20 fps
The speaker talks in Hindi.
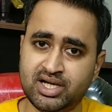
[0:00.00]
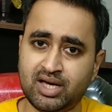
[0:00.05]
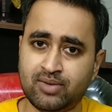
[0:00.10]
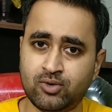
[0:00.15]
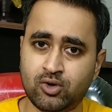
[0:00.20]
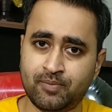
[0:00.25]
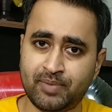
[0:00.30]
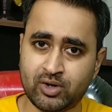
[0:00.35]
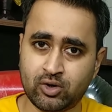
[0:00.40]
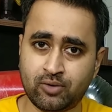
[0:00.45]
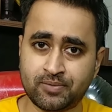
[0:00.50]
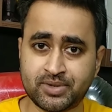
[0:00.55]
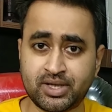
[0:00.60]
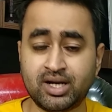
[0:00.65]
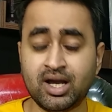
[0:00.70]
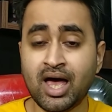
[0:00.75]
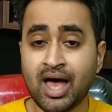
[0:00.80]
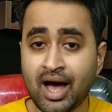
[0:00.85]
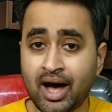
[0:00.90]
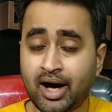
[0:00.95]
डेवलपर
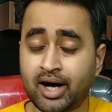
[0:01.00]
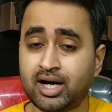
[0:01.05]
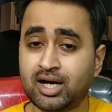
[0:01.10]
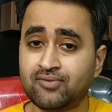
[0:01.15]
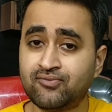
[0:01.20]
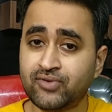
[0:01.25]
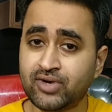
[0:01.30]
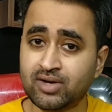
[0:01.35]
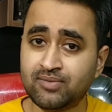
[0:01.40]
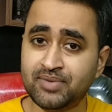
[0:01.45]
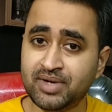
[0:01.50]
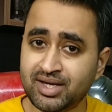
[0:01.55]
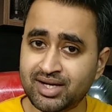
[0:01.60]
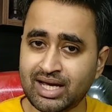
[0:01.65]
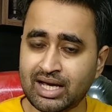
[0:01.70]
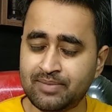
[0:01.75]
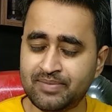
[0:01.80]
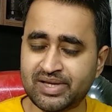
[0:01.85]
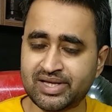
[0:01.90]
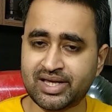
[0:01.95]
ऑप्शन अगर फिर भी
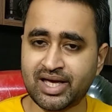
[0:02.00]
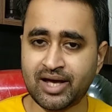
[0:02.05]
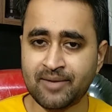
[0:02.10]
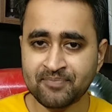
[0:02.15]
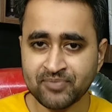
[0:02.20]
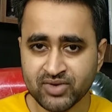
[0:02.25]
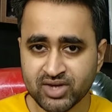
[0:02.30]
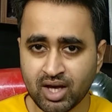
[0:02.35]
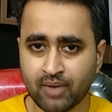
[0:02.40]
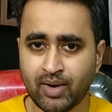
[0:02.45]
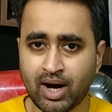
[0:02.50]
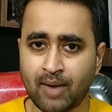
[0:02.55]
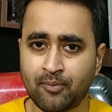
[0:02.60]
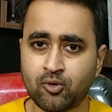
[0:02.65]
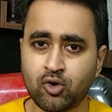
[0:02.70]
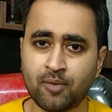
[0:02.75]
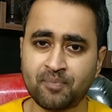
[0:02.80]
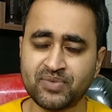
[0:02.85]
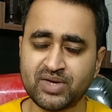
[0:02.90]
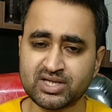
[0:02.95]
नहीं मिलता है तब
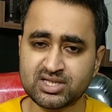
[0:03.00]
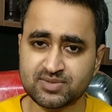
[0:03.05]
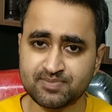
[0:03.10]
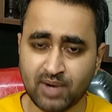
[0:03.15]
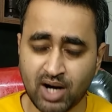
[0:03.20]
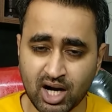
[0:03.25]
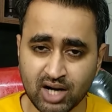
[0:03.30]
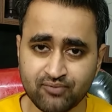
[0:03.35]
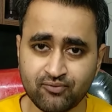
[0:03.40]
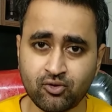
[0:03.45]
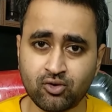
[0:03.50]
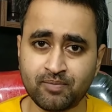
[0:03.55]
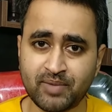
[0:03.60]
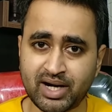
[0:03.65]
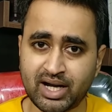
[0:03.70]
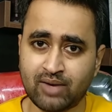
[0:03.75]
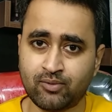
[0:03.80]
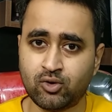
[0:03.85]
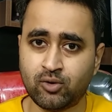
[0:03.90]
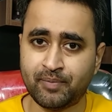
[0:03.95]
आपको अपने स्मार्टफोन में
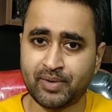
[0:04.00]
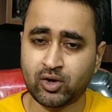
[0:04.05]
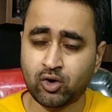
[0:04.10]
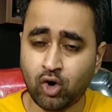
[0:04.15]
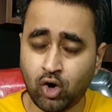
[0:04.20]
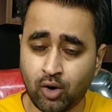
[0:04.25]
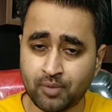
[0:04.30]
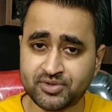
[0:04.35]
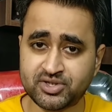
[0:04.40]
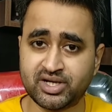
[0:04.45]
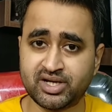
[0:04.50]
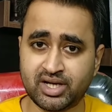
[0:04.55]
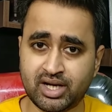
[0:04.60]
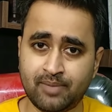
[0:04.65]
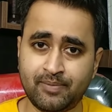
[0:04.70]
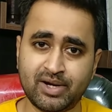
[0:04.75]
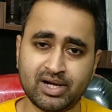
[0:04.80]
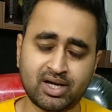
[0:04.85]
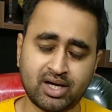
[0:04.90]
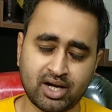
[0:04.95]
डेवलपर ऑप्शन
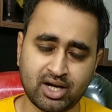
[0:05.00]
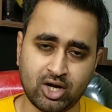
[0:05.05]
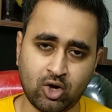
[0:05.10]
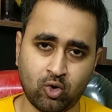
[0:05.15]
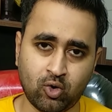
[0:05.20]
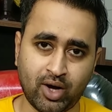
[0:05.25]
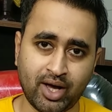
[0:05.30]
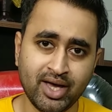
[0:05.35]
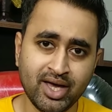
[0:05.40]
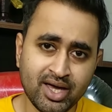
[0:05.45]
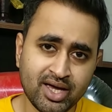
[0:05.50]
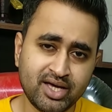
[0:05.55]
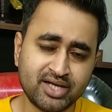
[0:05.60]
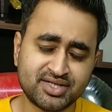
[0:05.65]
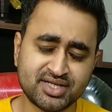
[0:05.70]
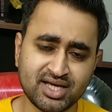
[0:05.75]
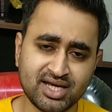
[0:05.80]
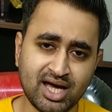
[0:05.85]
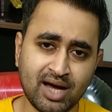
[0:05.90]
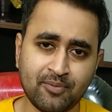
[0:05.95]
इनेबल करना होगा
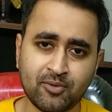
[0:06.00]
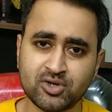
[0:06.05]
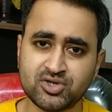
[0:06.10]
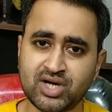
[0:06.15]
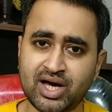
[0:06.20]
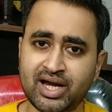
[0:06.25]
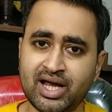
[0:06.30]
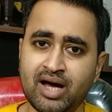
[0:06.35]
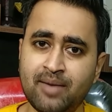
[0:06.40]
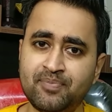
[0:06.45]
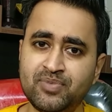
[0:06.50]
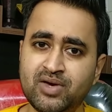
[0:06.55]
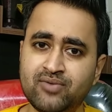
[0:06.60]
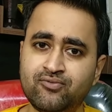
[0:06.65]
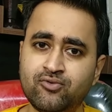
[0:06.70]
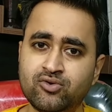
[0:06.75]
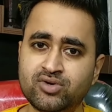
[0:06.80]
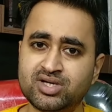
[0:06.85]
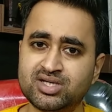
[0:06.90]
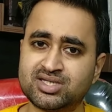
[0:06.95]
इसके लिए आपको जाना है अपने
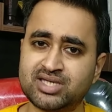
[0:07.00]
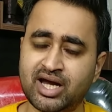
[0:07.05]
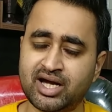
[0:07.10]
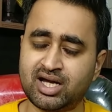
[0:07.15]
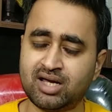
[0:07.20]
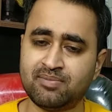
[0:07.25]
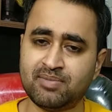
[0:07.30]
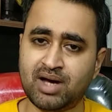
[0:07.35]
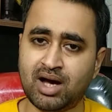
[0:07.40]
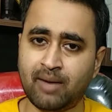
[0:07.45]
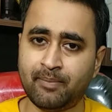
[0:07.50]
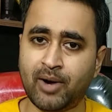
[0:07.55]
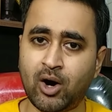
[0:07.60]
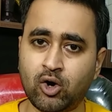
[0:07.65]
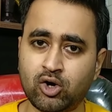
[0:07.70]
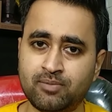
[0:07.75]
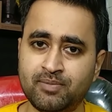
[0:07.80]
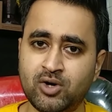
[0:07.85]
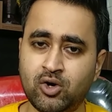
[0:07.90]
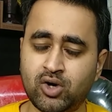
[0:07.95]
फ़ोन की सेटिंग में
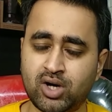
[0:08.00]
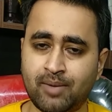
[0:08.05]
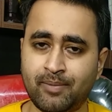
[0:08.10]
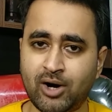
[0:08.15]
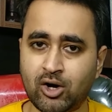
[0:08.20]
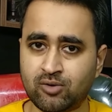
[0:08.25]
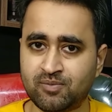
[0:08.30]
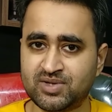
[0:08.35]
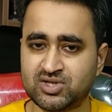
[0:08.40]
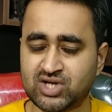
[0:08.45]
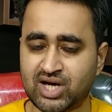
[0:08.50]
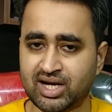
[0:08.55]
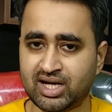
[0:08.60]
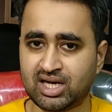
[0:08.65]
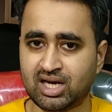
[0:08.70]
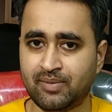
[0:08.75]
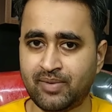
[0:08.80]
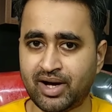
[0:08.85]
अबाउट में और अबाउट में जाने के